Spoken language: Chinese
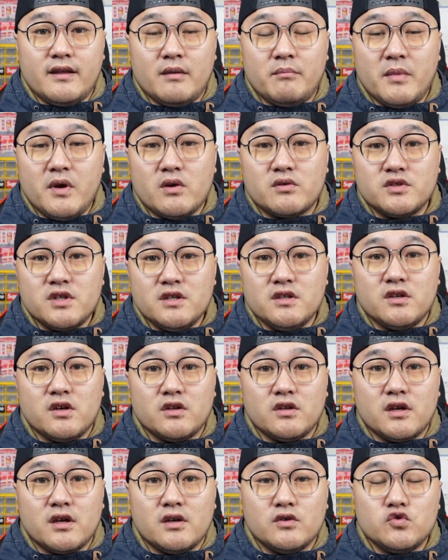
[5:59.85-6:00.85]
也没有任何
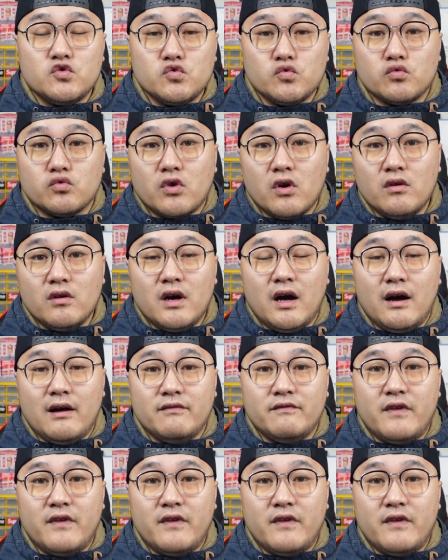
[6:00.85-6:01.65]
的助攻哈。